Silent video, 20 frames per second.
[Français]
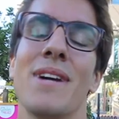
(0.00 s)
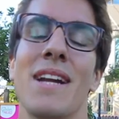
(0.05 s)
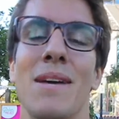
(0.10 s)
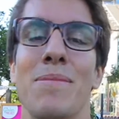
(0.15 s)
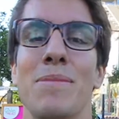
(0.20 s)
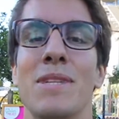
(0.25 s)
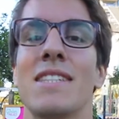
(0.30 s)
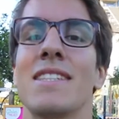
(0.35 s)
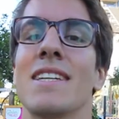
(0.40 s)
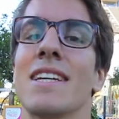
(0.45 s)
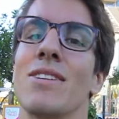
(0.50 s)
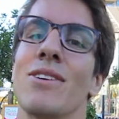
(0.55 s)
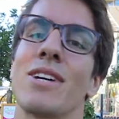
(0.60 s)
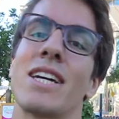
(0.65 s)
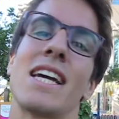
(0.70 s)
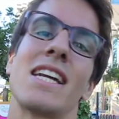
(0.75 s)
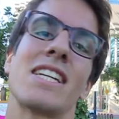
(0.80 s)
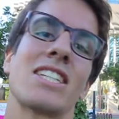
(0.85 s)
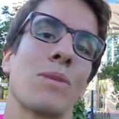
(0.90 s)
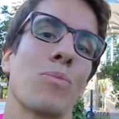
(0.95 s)
la mini-série dans
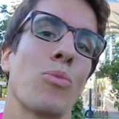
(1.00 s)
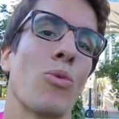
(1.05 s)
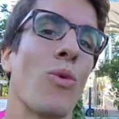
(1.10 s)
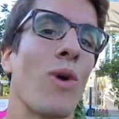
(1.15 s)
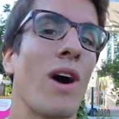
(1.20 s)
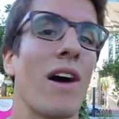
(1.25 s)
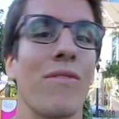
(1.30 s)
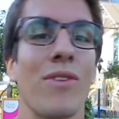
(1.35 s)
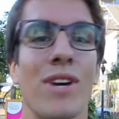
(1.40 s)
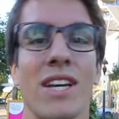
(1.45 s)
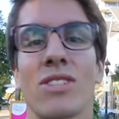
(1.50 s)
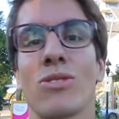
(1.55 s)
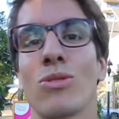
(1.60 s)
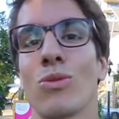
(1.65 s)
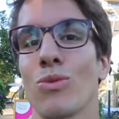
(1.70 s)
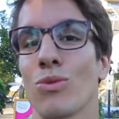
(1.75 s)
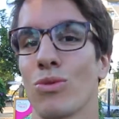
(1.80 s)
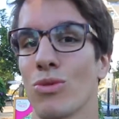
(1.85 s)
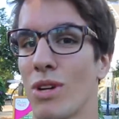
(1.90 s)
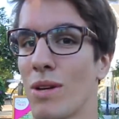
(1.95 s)
laquelle je réponds à vos
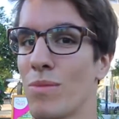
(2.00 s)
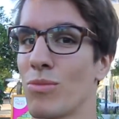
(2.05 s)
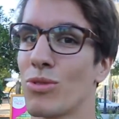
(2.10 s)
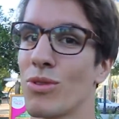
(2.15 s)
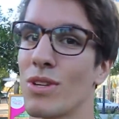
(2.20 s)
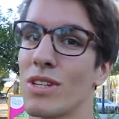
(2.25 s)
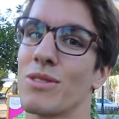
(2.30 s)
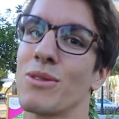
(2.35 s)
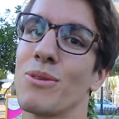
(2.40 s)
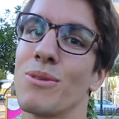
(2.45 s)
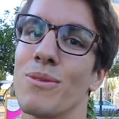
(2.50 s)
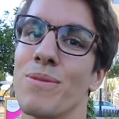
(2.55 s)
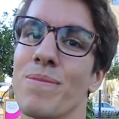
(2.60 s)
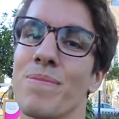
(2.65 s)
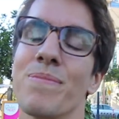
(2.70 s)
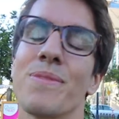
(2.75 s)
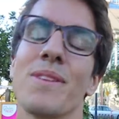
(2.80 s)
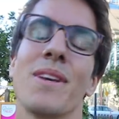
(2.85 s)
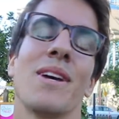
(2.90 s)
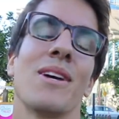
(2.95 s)
questions sur la musculation
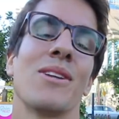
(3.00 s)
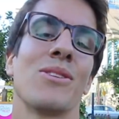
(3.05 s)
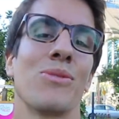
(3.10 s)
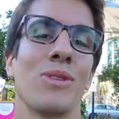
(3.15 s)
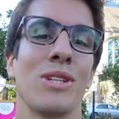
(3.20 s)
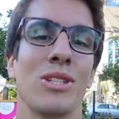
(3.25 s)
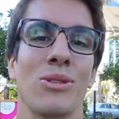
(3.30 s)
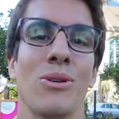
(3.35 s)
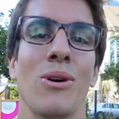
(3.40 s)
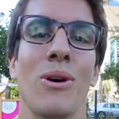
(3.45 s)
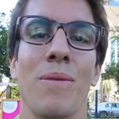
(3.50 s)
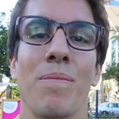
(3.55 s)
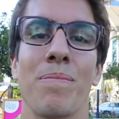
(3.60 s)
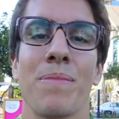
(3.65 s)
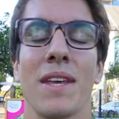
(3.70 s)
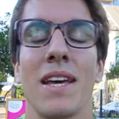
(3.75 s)
tous les jours.